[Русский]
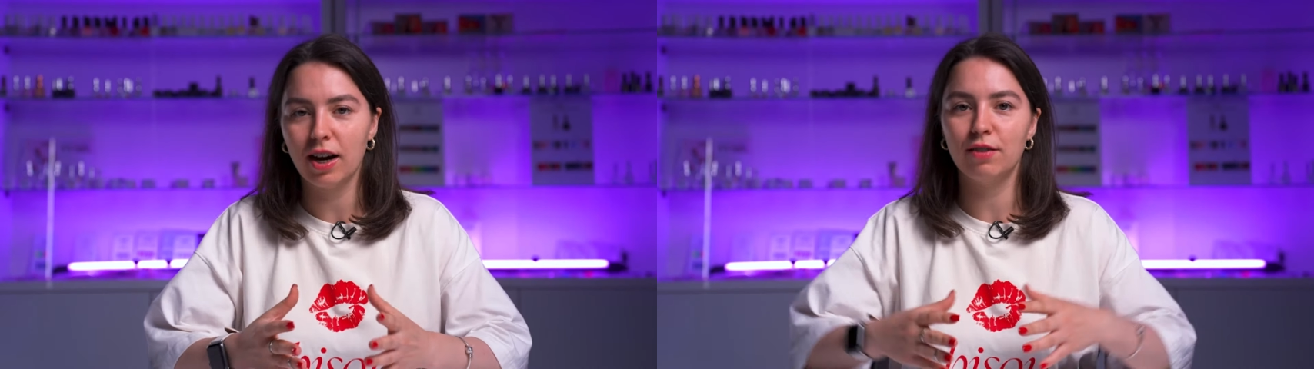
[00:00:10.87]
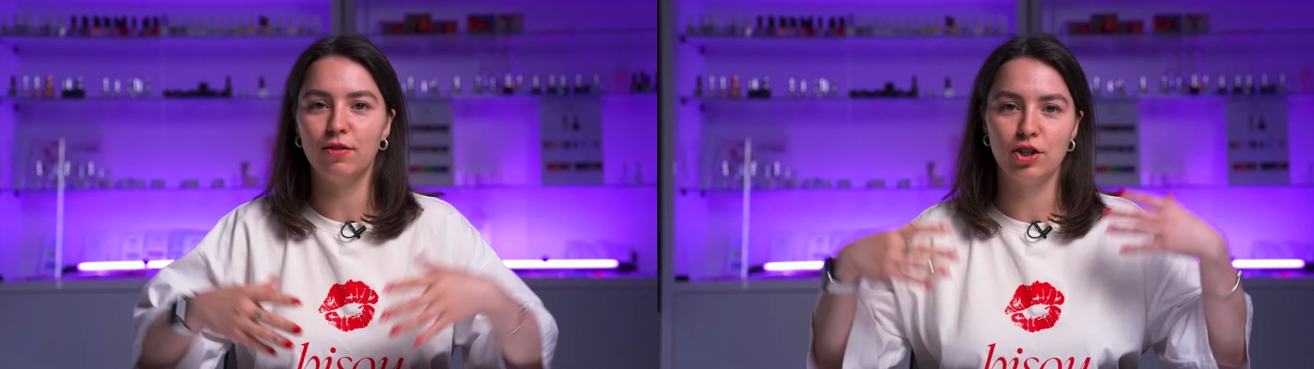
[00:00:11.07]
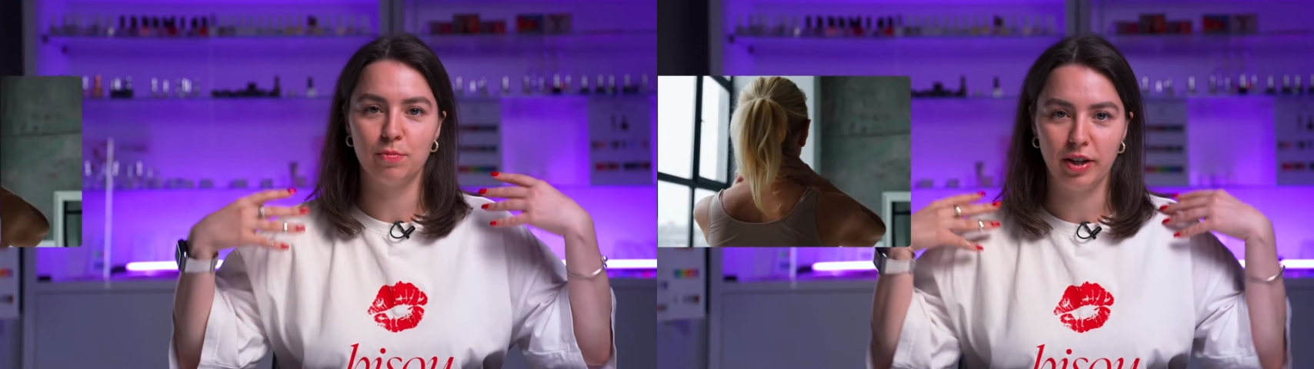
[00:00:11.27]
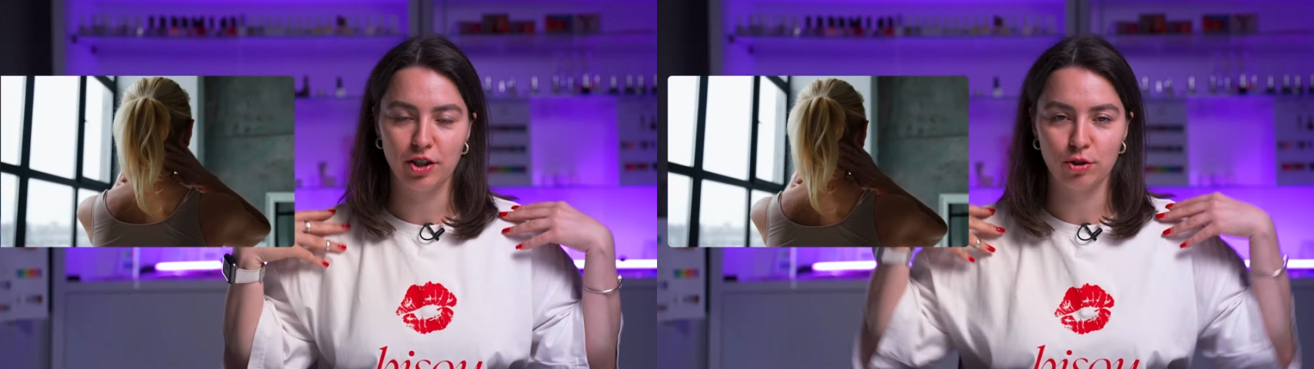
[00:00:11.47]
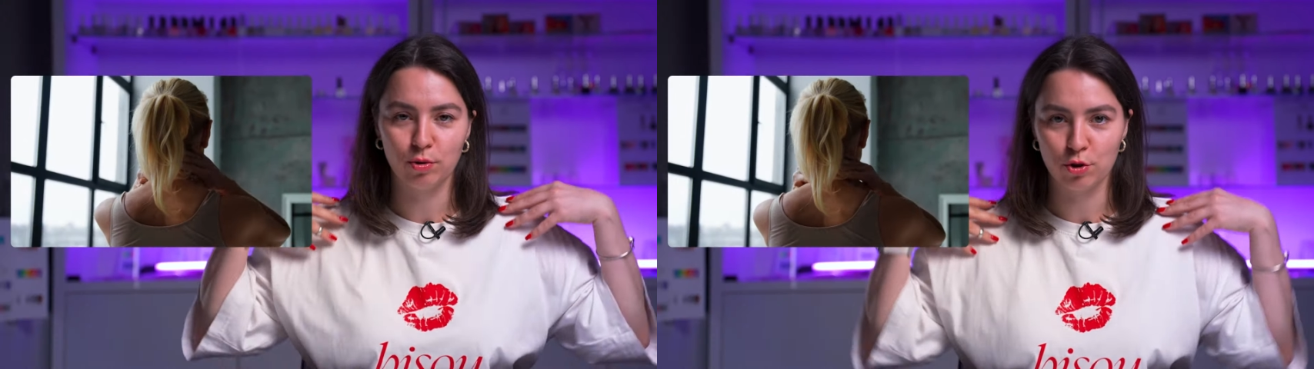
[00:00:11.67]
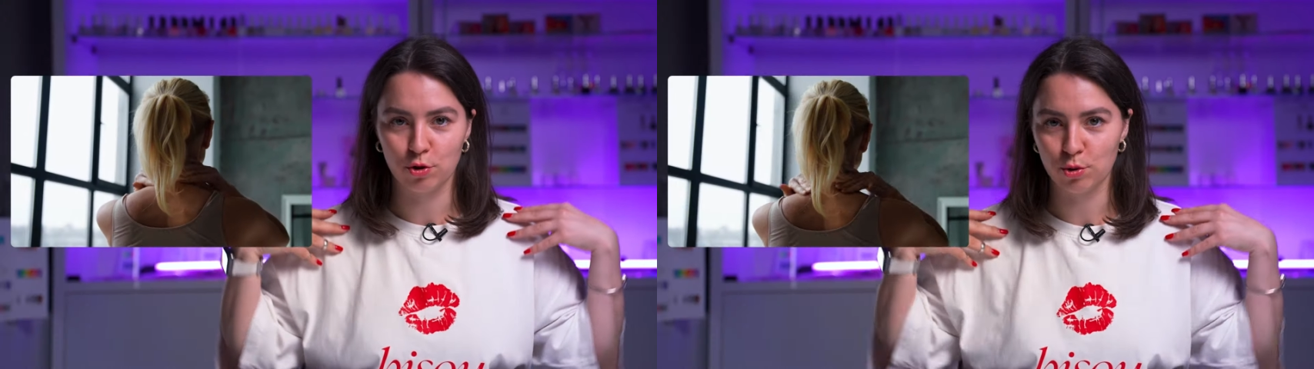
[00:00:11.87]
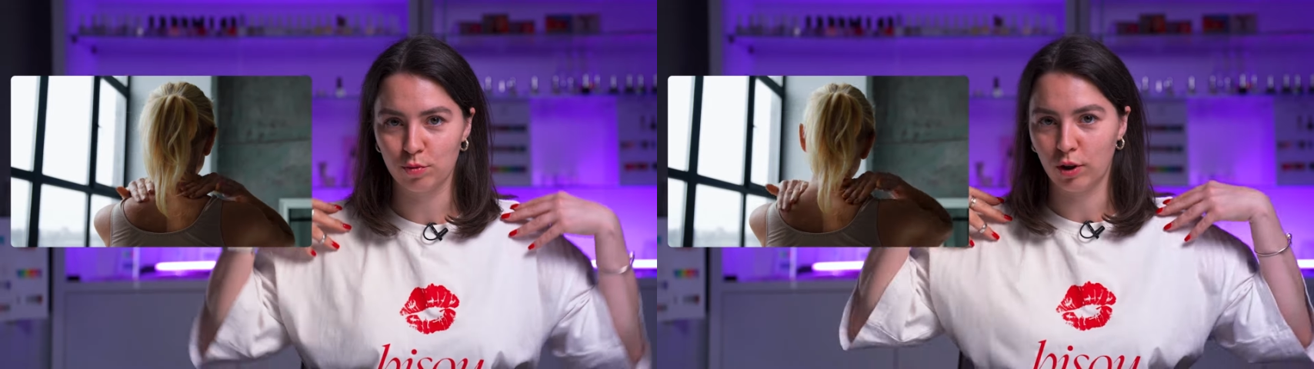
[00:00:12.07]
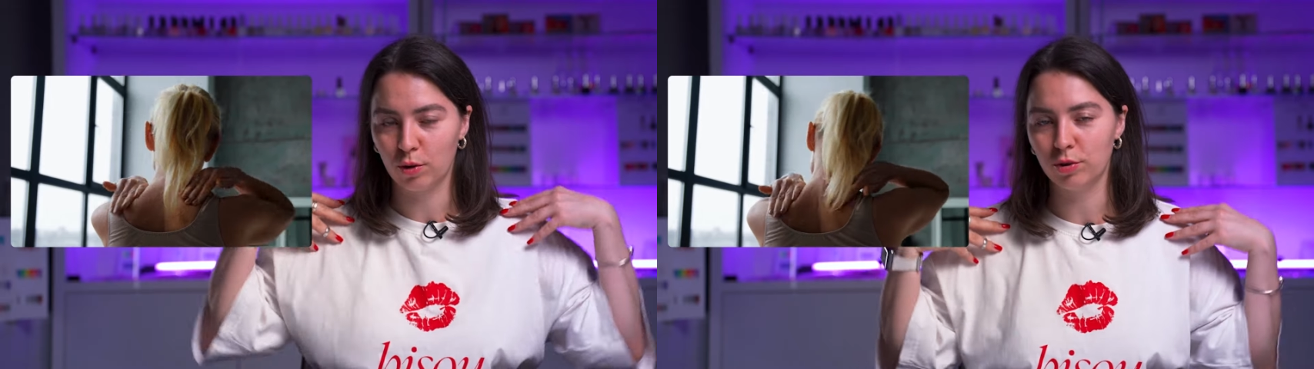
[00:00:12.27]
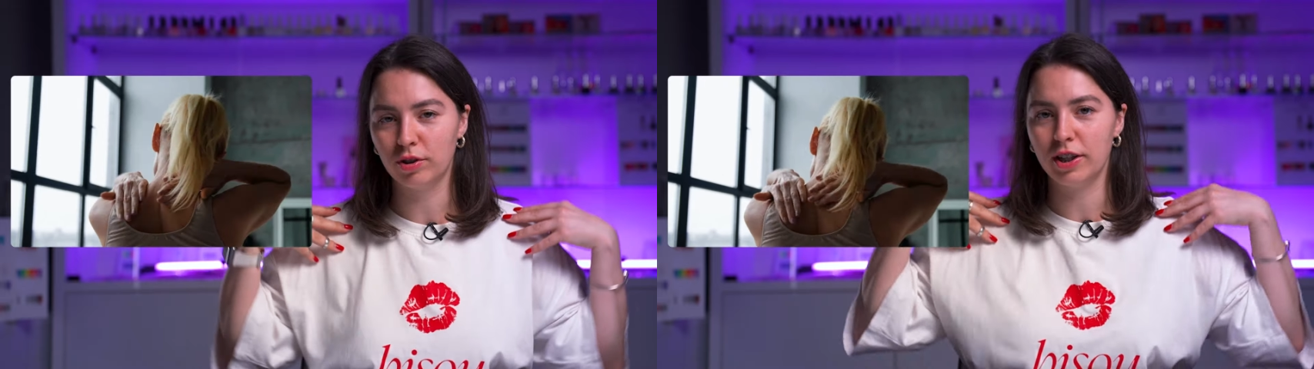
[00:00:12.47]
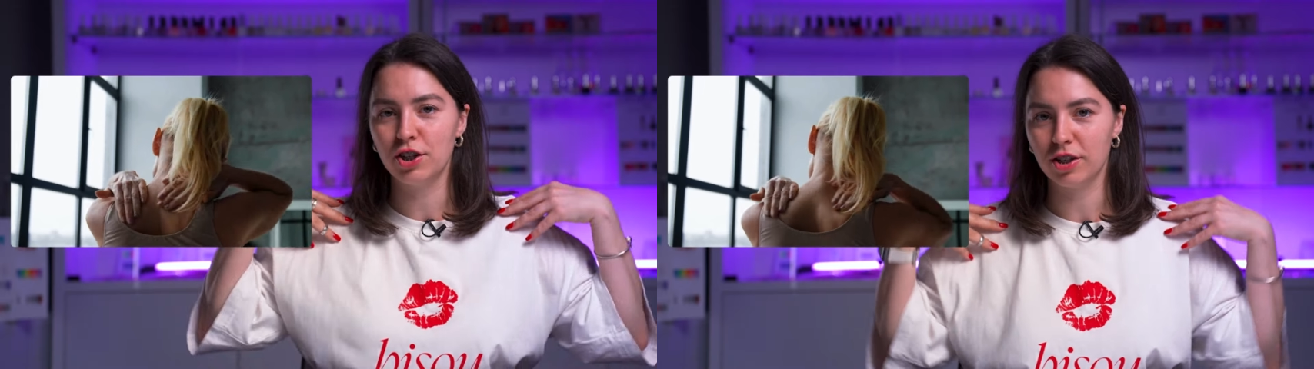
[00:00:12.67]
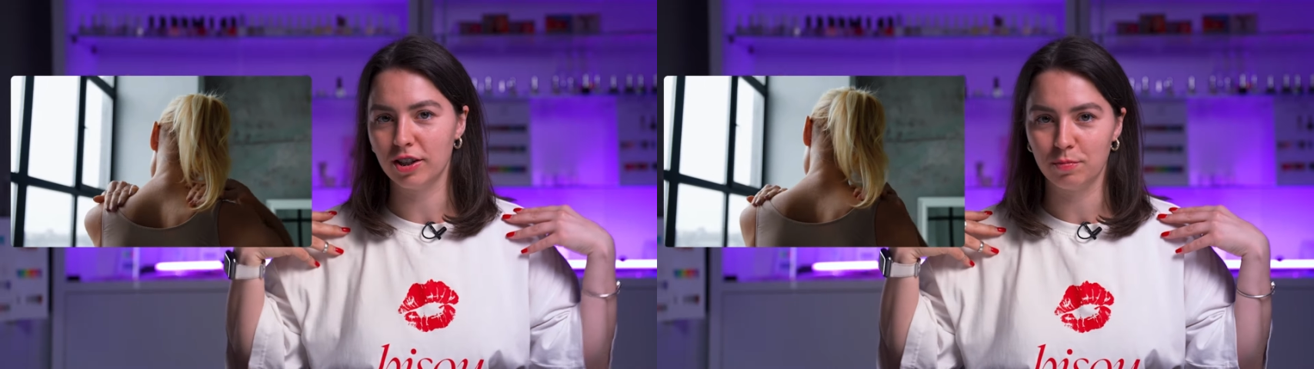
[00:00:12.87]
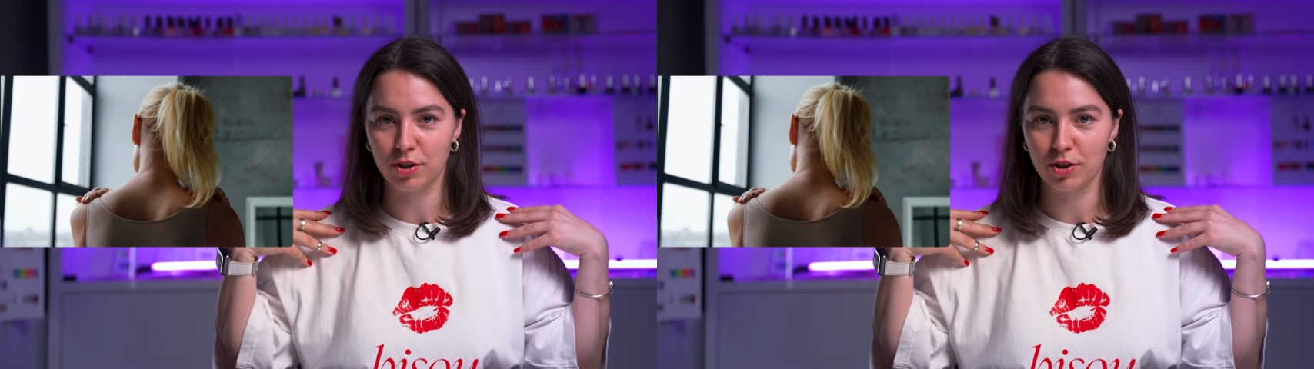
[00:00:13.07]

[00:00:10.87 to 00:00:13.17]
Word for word: а ваши плечи тоже чувствуют какое-то лишнее